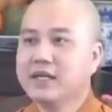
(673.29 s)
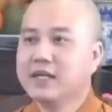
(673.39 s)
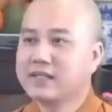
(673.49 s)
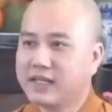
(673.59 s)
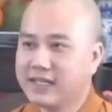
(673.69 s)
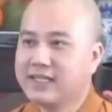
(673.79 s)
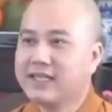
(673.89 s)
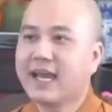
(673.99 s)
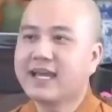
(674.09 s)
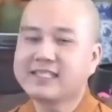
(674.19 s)

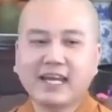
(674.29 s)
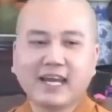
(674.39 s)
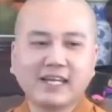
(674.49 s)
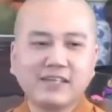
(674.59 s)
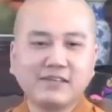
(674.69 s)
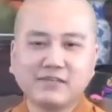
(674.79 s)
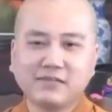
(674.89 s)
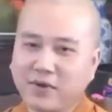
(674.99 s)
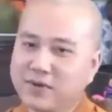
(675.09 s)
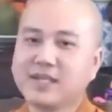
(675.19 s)
khỉ hái trái
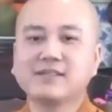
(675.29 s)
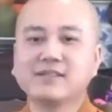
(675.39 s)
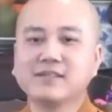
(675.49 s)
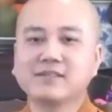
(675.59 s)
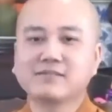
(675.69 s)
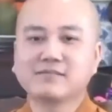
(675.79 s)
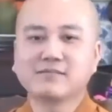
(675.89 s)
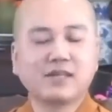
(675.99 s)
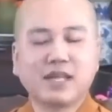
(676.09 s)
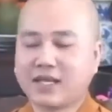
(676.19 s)
vôi dân nước
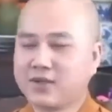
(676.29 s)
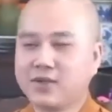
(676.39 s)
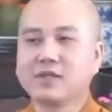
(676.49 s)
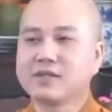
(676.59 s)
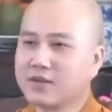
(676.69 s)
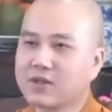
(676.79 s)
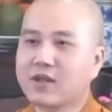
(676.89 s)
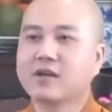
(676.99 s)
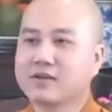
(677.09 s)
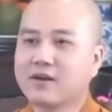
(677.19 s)
là chuyện có
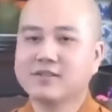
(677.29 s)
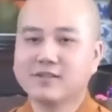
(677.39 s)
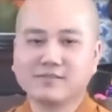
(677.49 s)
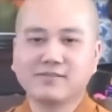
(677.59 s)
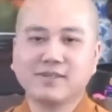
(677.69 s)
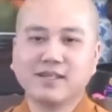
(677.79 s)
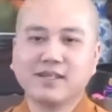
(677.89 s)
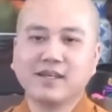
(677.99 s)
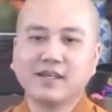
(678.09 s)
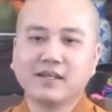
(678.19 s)
thể có được
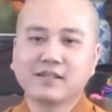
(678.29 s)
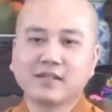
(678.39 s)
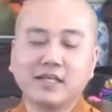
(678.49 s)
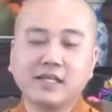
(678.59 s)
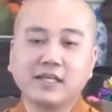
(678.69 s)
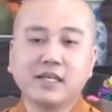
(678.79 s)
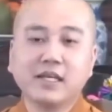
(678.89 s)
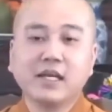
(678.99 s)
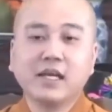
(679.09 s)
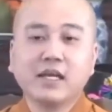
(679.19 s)
tại vì
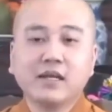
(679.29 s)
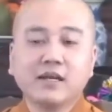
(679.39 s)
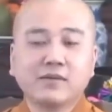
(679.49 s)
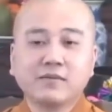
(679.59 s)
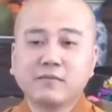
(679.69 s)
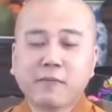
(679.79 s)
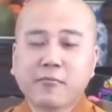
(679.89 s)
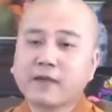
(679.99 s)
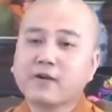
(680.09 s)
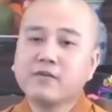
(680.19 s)

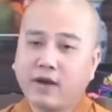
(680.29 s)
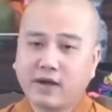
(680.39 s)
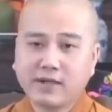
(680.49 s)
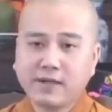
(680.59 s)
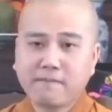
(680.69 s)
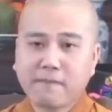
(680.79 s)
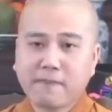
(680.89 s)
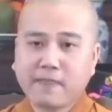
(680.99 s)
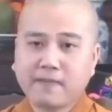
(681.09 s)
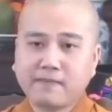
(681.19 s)
cái con vật á
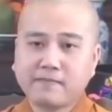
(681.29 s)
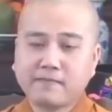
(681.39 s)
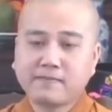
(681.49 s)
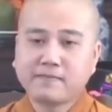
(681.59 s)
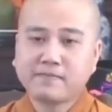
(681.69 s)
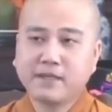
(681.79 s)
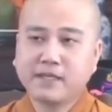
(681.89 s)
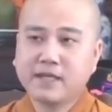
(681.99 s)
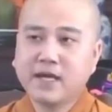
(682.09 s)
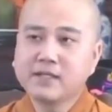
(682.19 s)

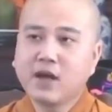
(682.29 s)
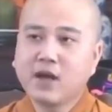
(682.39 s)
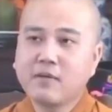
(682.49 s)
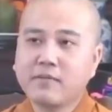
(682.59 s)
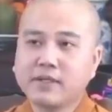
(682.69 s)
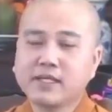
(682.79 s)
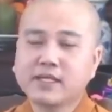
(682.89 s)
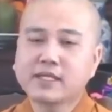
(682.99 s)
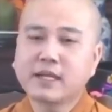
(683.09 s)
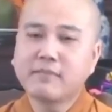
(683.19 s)
mình đến nó mà mình
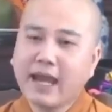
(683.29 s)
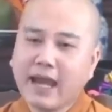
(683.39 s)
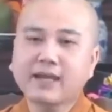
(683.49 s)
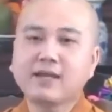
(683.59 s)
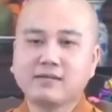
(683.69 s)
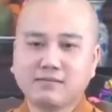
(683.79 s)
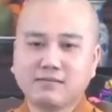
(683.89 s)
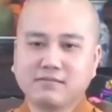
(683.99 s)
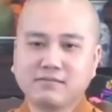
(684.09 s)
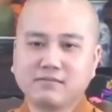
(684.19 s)
với cái tâm ác á
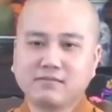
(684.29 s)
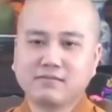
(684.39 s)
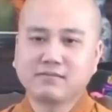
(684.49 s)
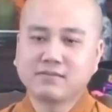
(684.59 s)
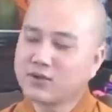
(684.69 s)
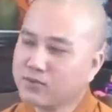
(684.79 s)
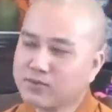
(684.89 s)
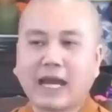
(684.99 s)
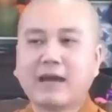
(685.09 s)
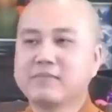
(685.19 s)
nó
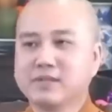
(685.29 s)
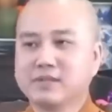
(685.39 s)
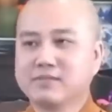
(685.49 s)
cũng cảm được